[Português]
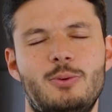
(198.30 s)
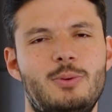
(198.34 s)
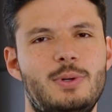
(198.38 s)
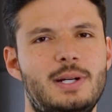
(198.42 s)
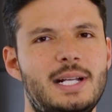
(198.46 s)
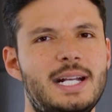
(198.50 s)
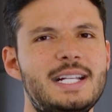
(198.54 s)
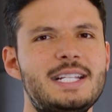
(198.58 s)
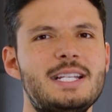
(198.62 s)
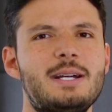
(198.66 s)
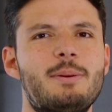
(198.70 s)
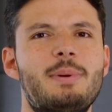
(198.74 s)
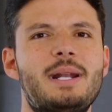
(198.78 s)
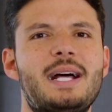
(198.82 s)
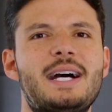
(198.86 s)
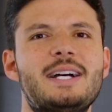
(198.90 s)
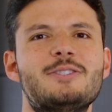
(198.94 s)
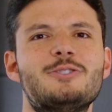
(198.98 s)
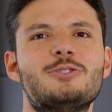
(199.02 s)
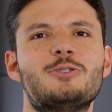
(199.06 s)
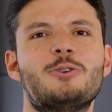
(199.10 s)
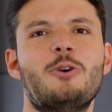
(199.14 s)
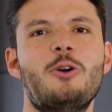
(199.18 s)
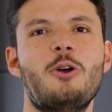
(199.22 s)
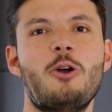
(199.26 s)
Um grande
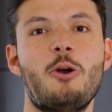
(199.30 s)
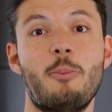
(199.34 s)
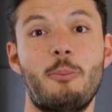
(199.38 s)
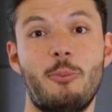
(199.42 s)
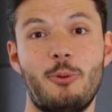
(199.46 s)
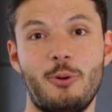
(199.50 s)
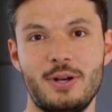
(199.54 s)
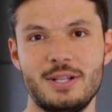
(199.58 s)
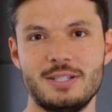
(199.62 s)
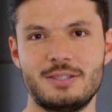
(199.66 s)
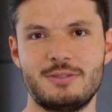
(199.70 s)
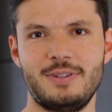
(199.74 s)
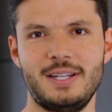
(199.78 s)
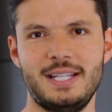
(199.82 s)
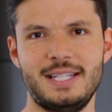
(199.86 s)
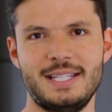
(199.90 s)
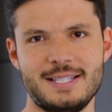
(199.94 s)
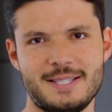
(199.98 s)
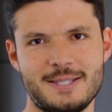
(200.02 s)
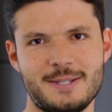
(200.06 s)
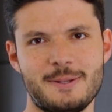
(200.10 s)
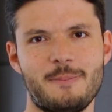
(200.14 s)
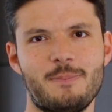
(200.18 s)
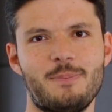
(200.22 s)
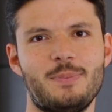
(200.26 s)
abraço boas
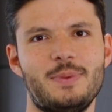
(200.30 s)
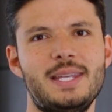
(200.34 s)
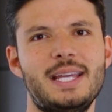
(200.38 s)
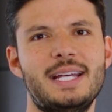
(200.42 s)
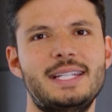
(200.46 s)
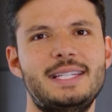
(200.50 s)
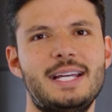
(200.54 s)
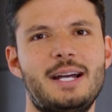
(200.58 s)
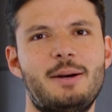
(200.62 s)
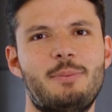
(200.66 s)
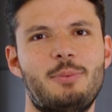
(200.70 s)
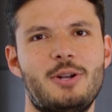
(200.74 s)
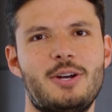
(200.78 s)
vendas e até a